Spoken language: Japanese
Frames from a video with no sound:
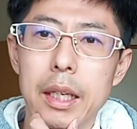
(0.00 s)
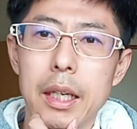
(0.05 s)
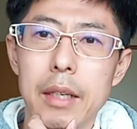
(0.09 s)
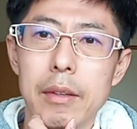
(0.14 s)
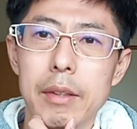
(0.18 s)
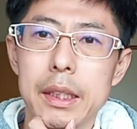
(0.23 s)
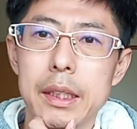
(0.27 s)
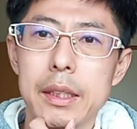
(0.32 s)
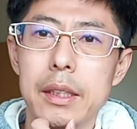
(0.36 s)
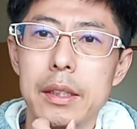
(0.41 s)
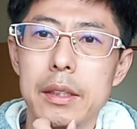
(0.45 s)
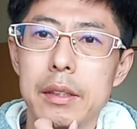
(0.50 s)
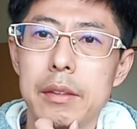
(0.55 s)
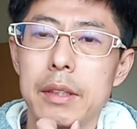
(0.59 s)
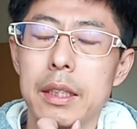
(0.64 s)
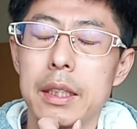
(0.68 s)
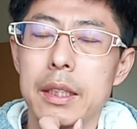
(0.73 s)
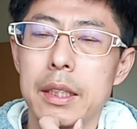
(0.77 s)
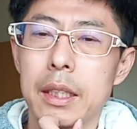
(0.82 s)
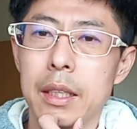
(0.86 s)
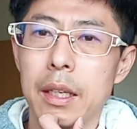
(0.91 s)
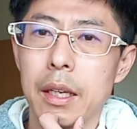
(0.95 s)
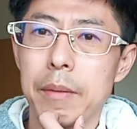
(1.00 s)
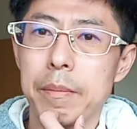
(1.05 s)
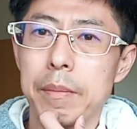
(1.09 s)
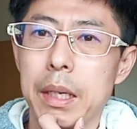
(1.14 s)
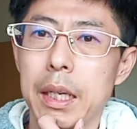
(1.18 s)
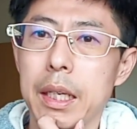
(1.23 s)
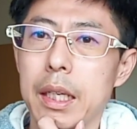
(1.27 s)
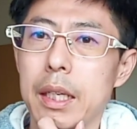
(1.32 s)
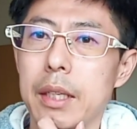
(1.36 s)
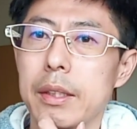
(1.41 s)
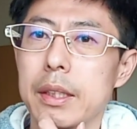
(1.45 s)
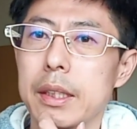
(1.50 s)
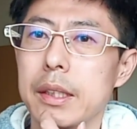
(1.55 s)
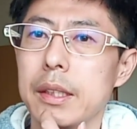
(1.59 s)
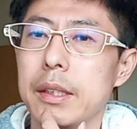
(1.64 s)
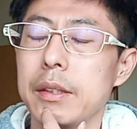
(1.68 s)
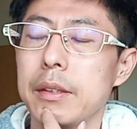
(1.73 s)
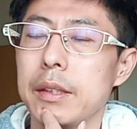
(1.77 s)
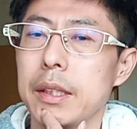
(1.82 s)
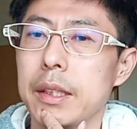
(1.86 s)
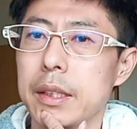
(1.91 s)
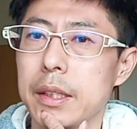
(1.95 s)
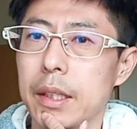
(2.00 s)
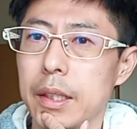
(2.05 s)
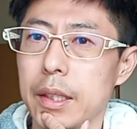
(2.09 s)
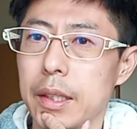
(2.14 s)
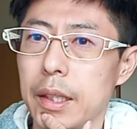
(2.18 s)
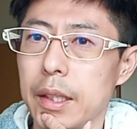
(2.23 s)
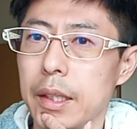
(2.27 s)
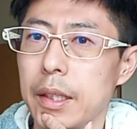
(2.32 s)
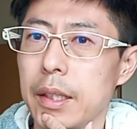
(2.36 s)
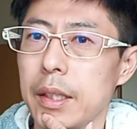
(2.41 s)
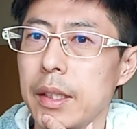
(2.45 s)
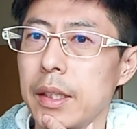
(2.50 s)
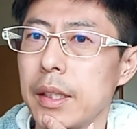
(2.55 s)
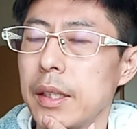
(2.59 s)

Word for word: 川選手でしたっけ前川選手でしたっけ